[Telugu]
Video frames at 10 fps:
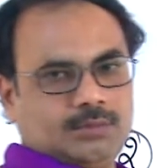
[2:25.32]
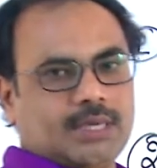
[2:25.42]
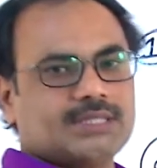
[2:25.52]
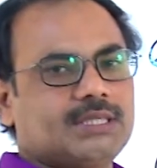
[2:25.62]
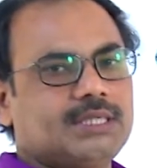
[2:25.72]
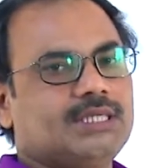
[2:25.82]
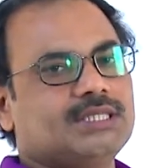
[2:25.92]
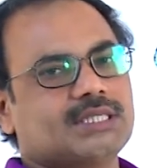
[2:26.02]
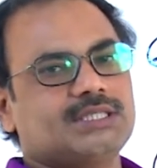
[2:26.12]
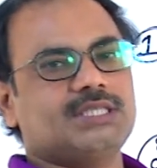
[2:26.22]
పర్సంటేజ్
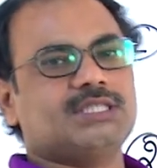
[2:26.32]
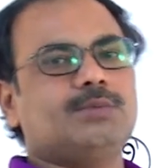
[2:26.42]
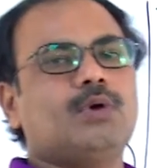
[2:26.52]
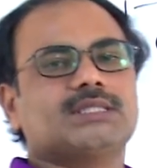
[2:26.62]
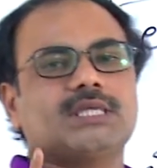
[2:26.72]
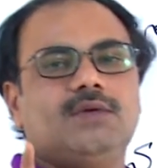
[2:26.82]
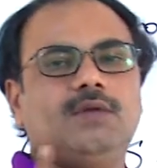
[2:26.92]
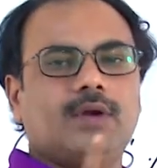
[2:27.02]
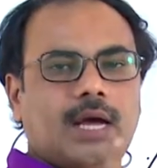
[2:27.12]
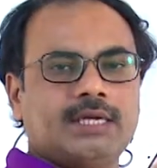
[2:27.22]
డిస్కస్ చేసినప్పుడు అసలు
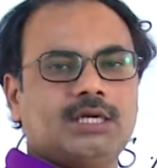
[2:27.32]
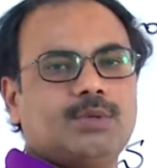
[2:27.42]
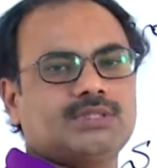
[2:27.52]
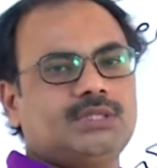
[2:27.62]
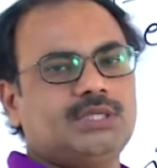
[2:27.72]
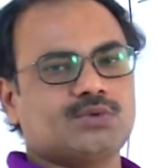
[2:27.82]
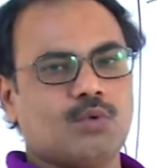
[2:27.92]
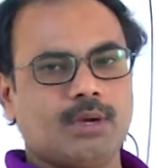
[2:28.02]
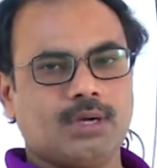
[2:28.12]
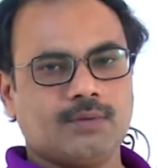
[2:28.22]
విలువను హండ్రెడ్ పర్సెంట్
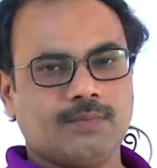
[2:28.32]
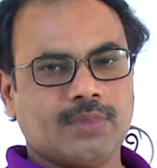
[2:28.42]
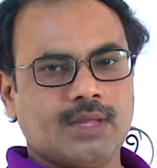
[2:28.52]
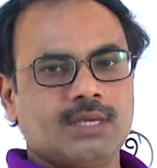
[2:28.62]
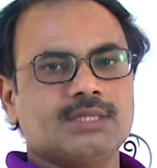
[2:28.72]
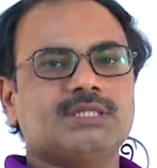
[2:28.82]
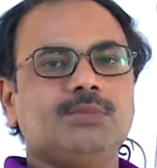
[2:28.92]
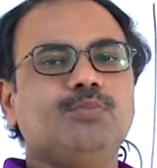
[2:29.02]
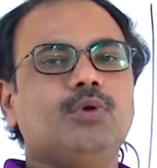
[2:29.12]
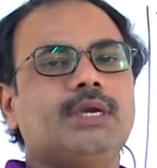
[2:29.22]
తీసుకోమన్నాను
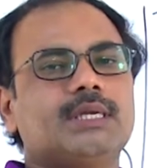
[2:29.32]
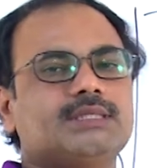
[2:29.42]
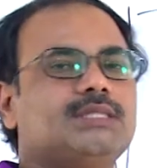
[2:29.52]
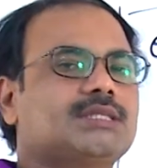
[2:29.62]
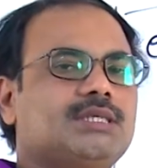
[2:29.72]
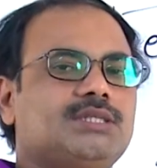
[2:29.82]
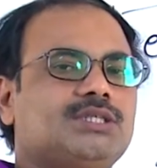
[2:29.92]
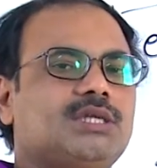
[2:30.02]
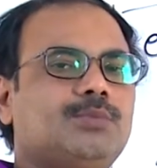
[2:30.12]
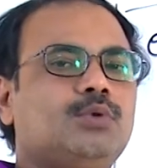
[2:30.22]
సింపుల్ ఇంట్రెస్ట్ డిస్కస్
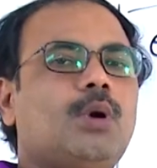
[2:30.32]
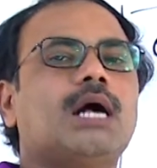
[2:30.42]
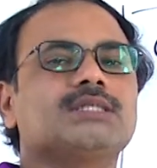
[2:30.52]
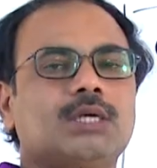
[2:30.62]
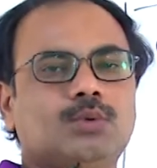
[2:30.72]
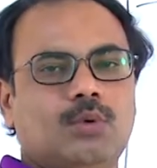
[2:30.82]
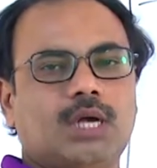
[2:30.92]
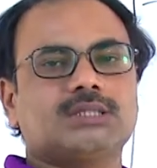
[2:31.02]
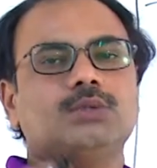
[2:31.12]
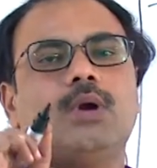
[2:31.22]
చేసినప్పుడు అసలు
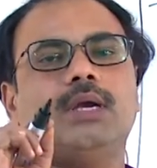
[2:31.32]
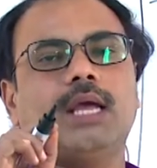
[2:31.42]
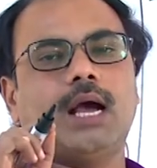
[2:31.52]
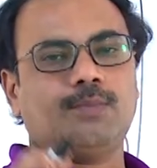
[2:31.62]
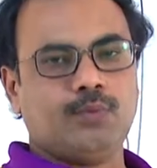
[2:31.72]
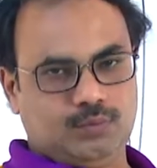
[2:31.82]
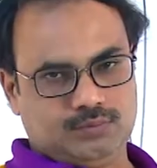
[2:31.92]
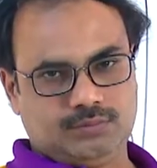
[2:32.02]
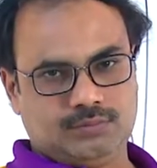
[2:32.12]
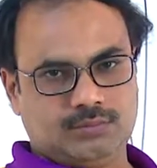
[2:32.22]
అసలు అంటే అప్పు
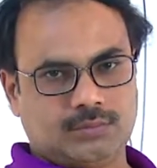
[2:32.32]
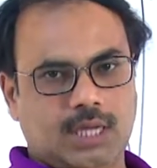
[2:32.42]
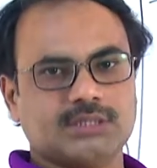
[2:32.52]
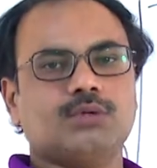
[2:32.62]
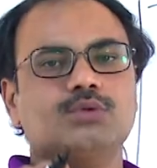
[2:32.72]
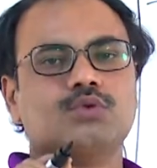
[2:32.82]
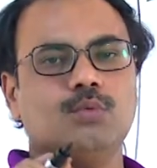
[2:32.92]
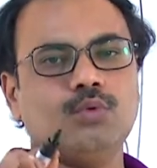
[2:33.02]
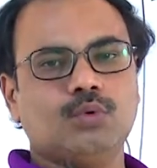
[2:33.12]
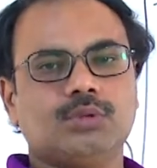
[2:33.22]
అసలు
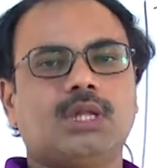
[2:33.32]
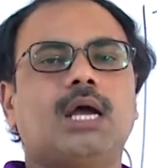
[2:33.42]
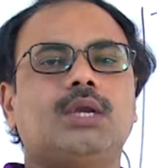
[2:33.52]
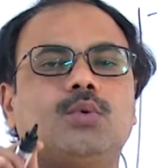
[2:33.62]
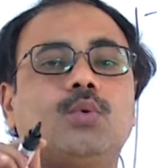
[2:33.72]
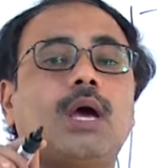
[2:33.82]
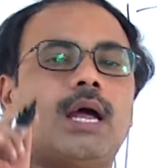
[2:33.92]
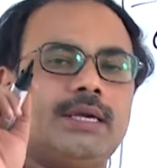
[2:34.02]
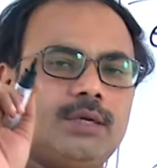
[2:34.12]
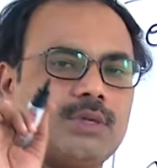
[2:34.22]
సొమ్ము దాన్ని కూడా
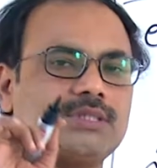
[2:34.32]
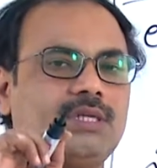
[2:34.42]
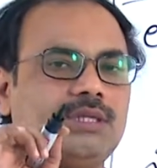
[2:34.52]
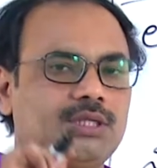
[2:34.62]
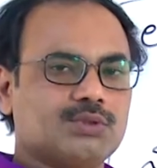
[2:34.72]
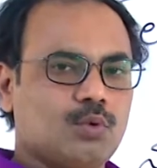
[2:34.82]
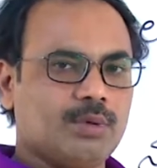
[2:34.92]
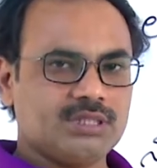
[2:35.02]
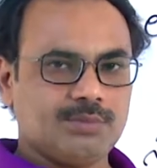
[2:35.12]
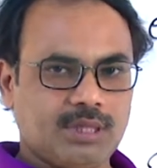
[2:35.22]
హండ్రెడ్ పర్సెంటేజ్
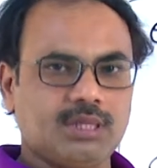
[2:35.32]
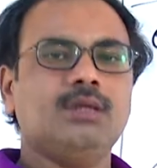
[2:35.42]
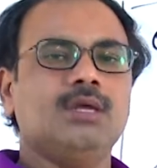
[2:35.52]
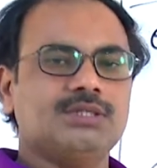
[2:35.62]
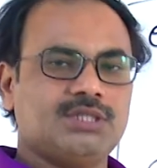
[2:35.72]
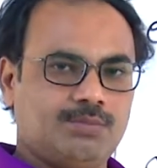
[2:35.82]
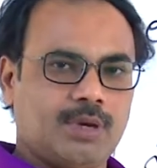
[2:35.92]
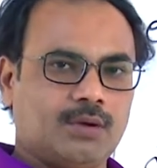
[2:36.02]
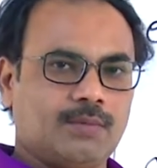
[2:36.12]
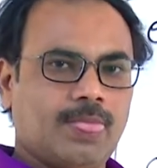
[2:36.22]
తీసుకోమని చెప్పి
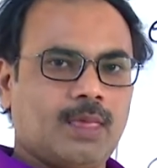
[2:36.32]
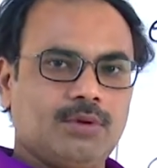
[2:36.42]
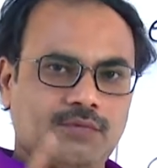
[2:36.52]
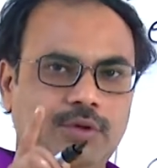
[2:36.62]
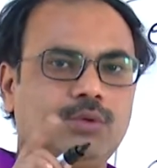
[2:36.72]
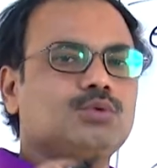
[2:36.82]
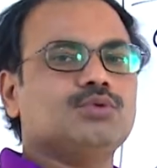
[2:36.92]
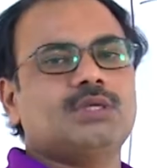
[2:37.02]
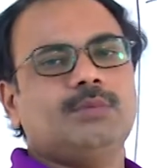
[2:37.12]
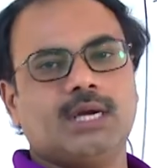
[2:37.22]
చెప్పాను మీరు వీడియో
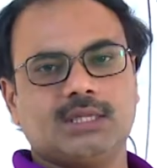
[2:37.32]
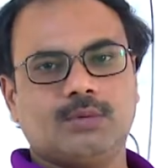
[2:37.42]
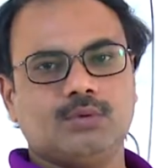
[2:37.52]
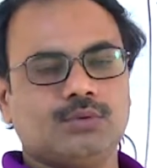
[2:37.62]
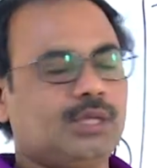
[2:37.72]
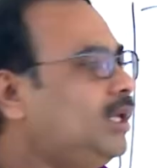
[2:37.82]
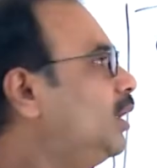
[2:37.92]
చూస్తే మీకు అర్థమవుతుంది